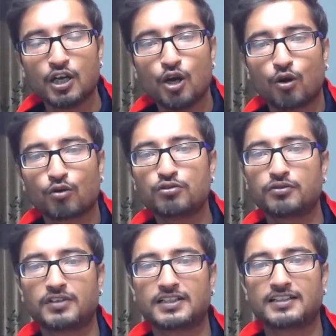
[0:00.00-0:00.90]
और उस
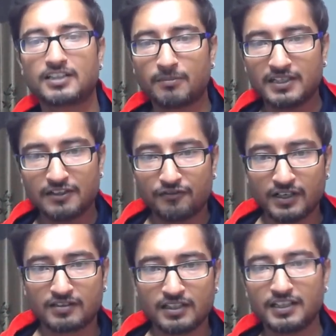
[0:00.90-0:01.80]
वजह से मैं ये
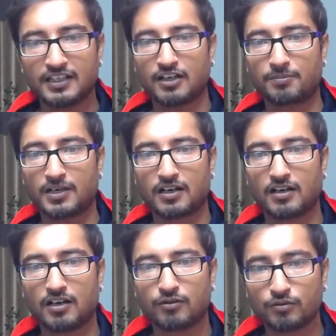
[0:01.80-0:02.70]
फिक्स ही नहीं कर पा रहा
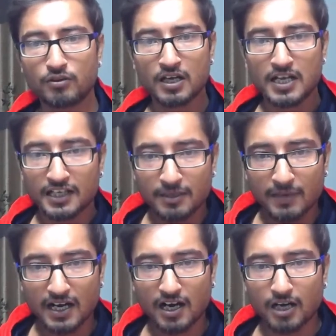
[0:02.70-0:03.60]
हूं कि मैं
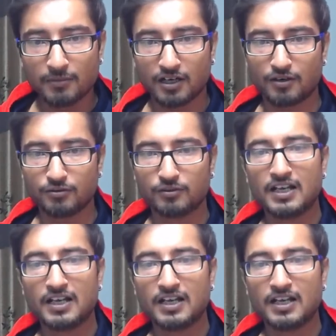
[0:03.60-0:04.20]
कब लड़ूं